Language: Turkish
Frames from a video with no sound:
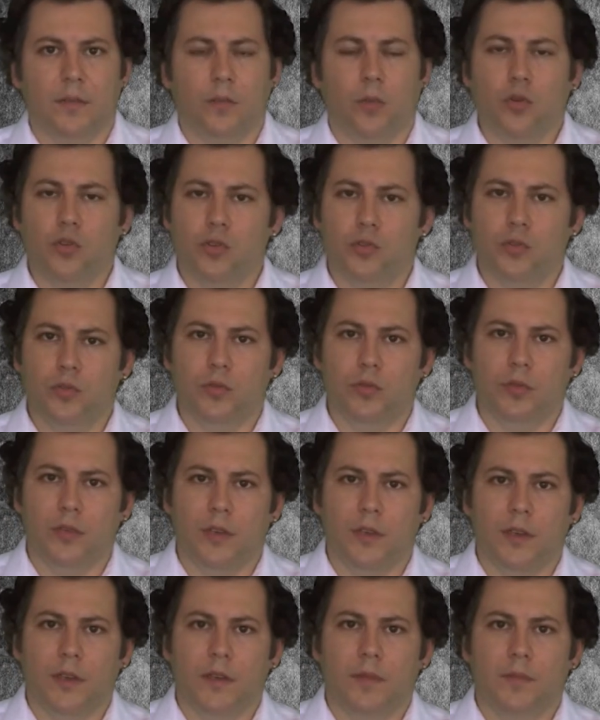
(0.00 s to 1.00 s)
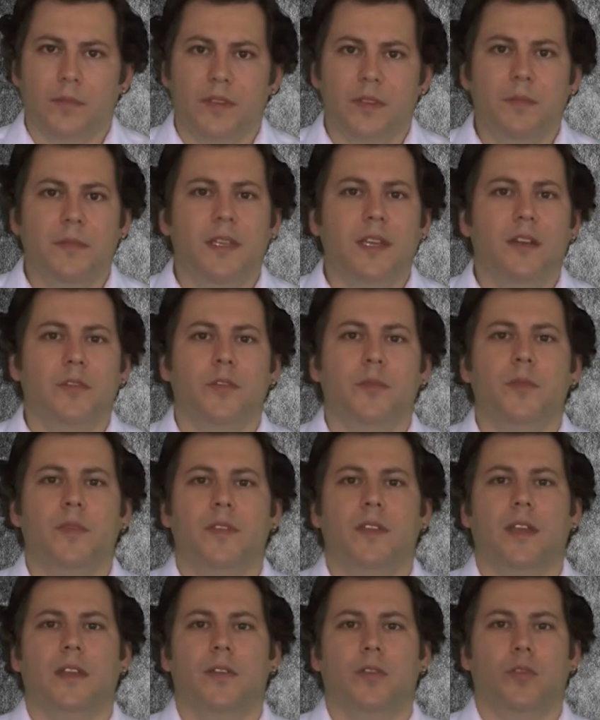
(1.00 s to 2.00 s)
boşluğun bizim
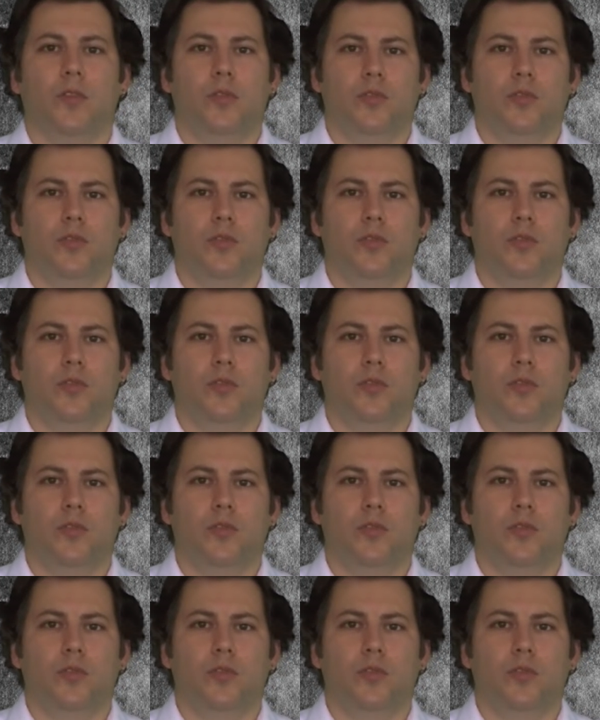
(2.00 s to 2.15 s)
tarafımızdan